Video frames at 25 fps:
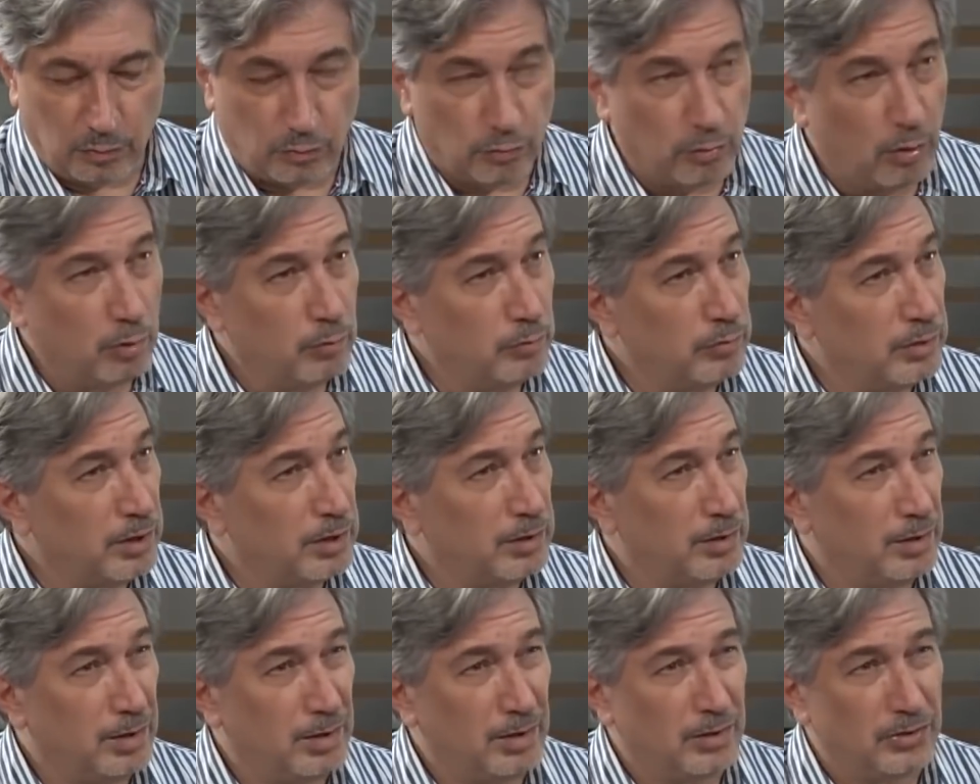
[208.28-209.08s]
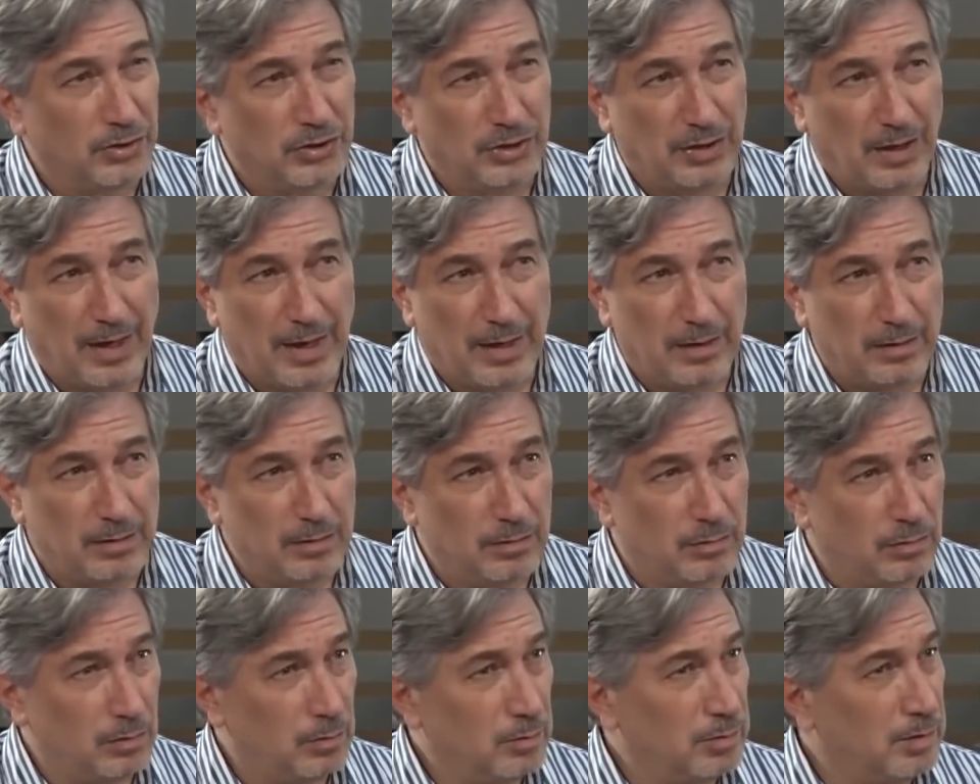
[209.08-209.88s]
а с другой, мы не должны
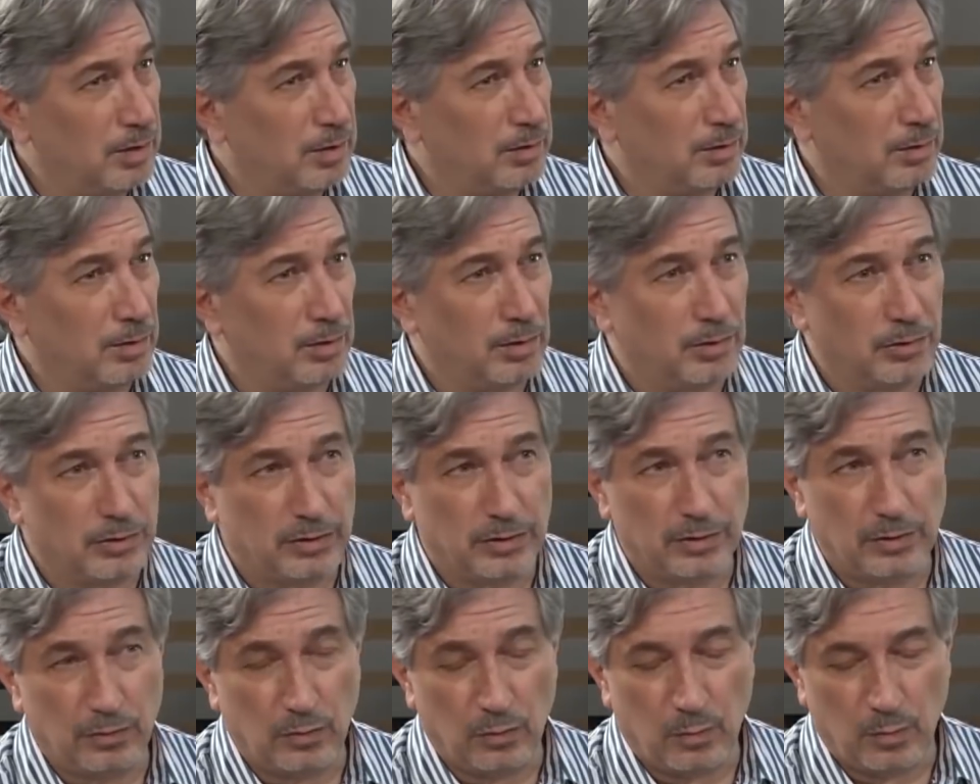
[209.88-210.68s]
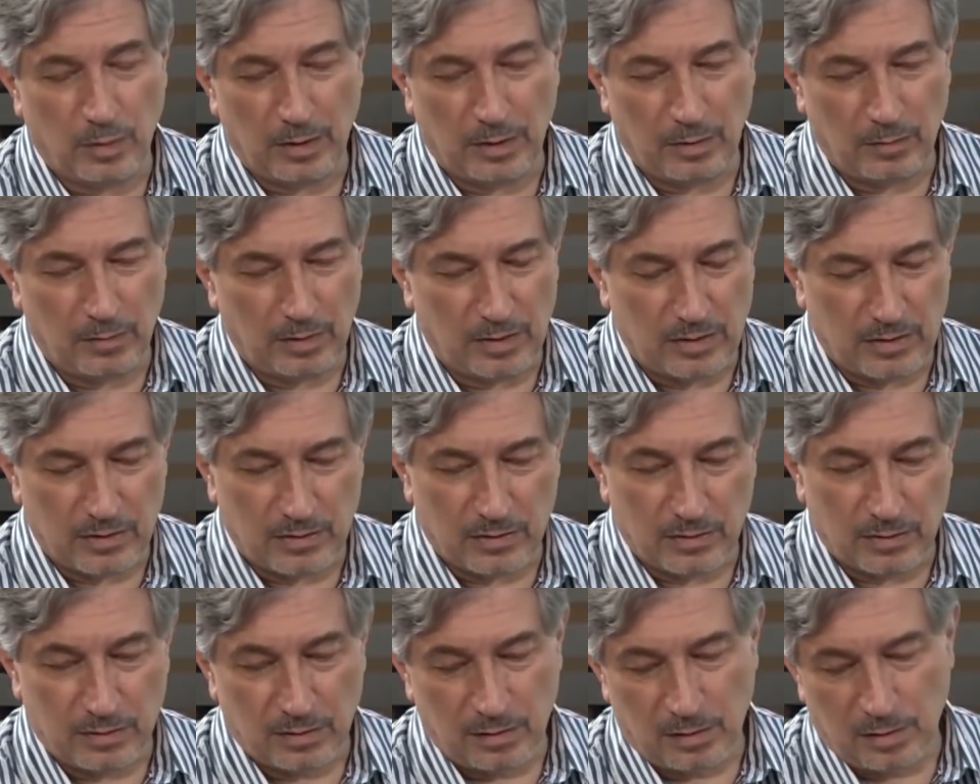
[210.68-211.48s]
недооценивать значение этой
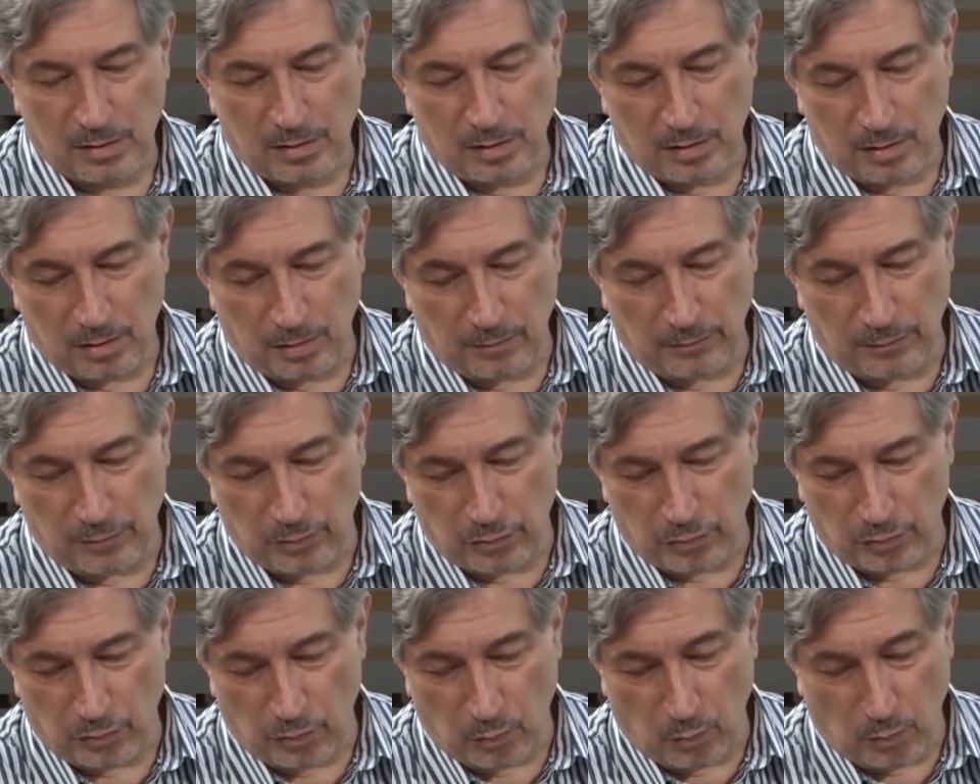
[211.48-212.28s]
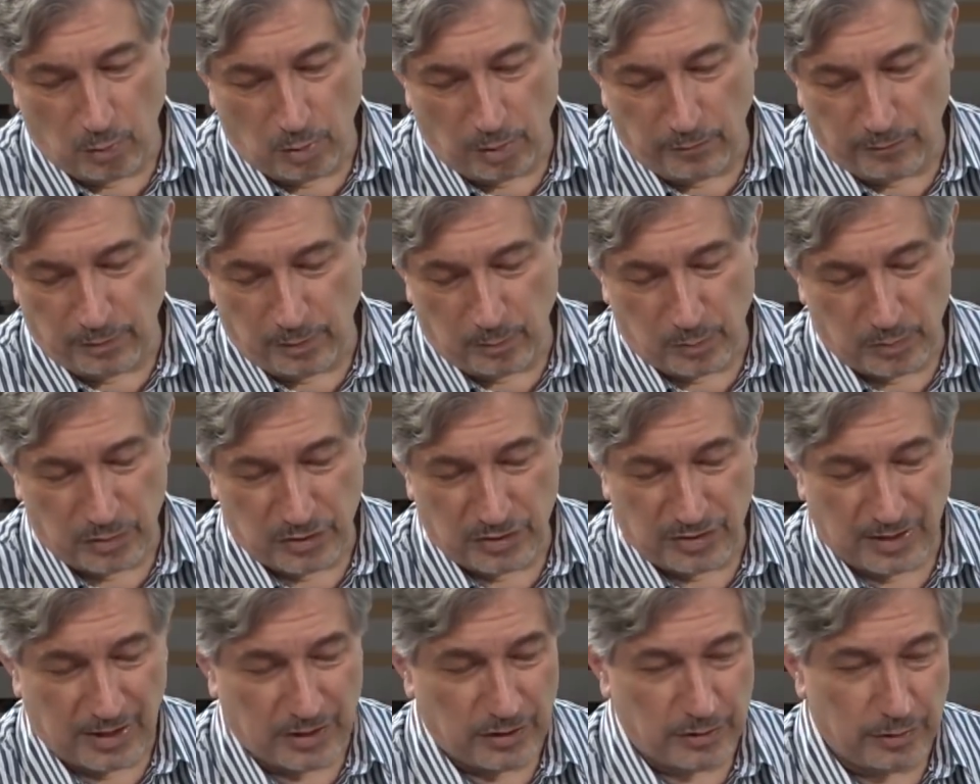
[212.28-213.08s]
безопасности, которую получаем от
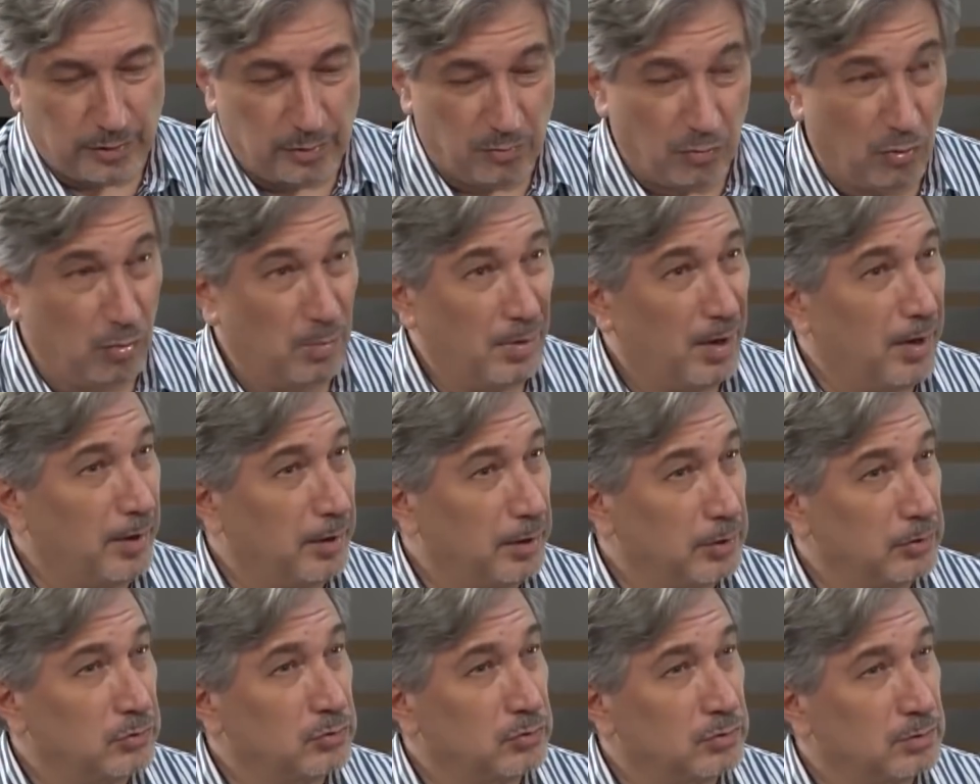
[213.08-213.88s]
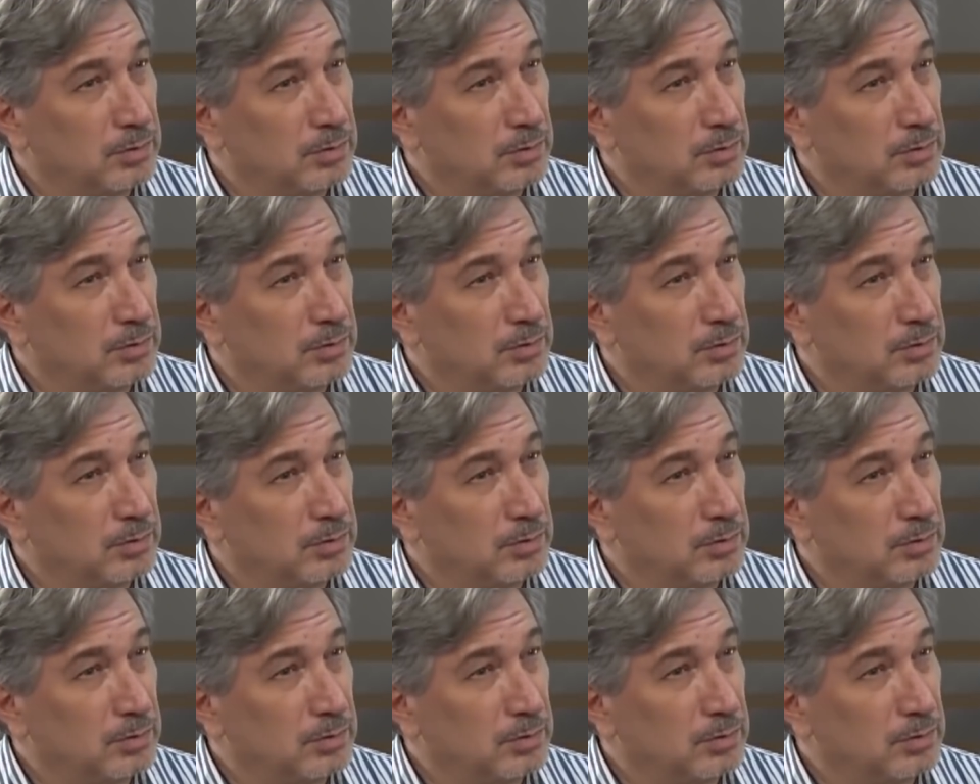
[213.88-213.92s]
дружбы с Россией.